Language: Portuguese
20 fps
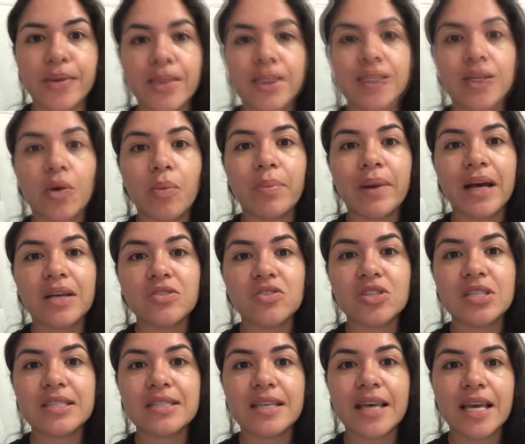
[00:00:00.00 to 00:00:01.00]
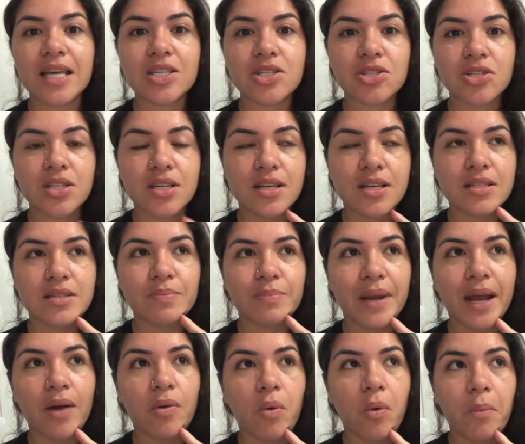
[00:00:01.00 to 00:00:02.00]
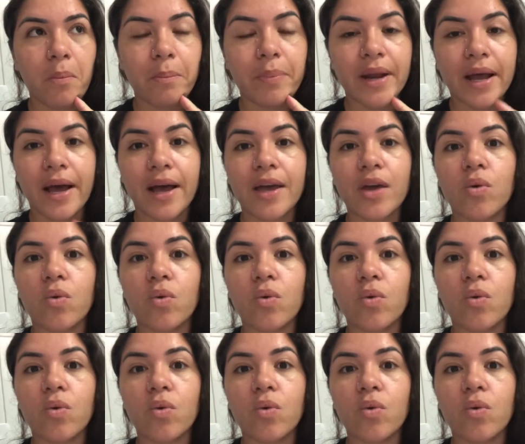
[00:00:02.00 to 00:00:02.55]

Ele deu um prazo de seis dias para comprar.